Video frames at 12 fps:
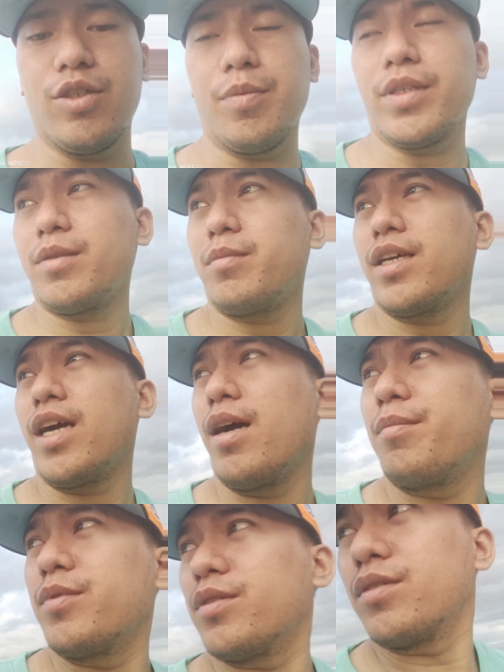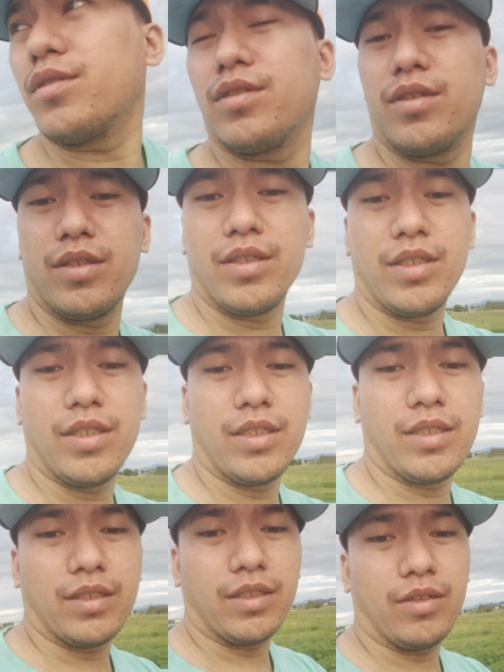ko pa siya maghapon
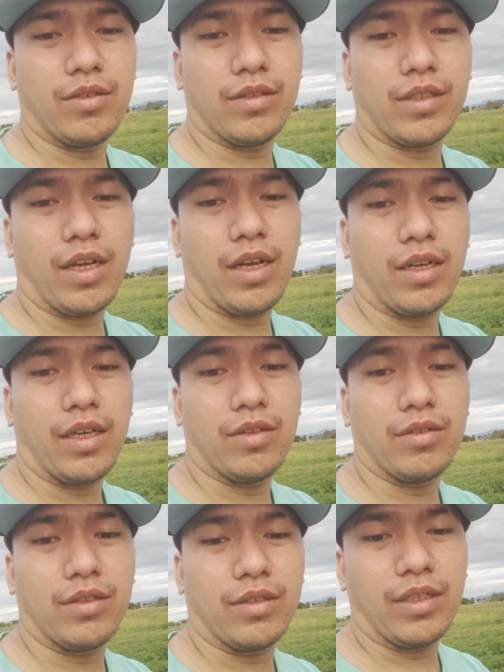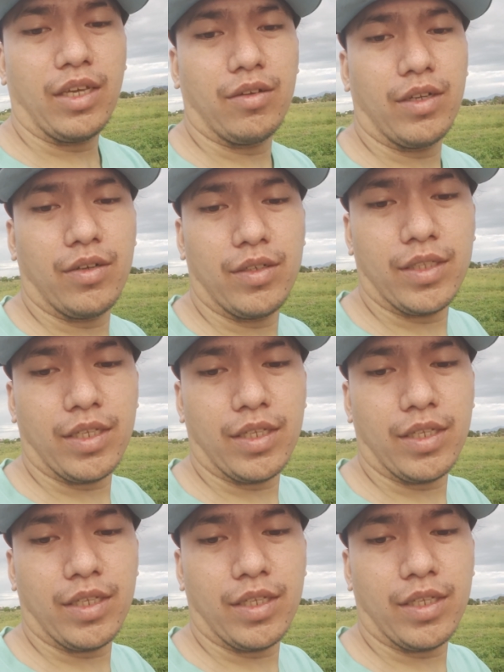yun tsaka ngayon ngayon ko lang ulit